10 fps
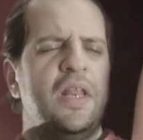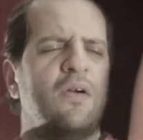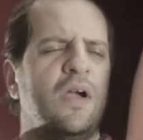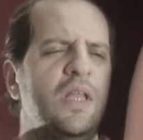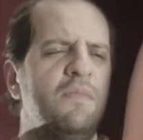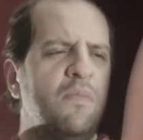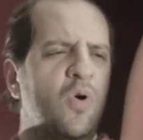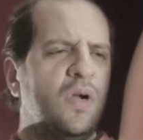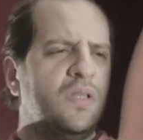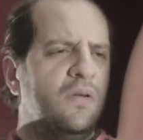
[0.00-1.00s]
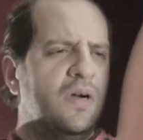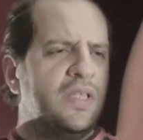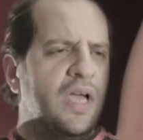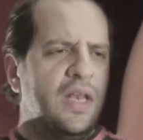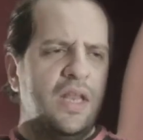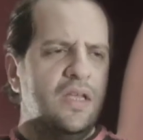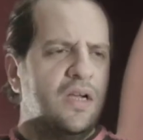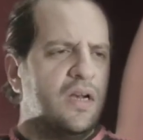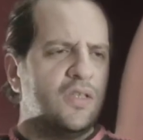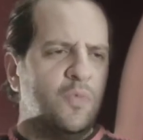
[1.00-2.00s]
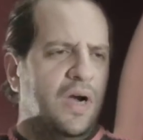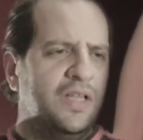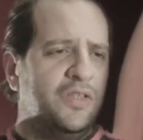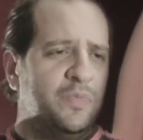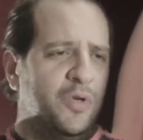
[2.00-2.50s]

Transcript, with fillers: احنا لو كلمنا المخ دلوقتي هنلاقيه جرز ومحدش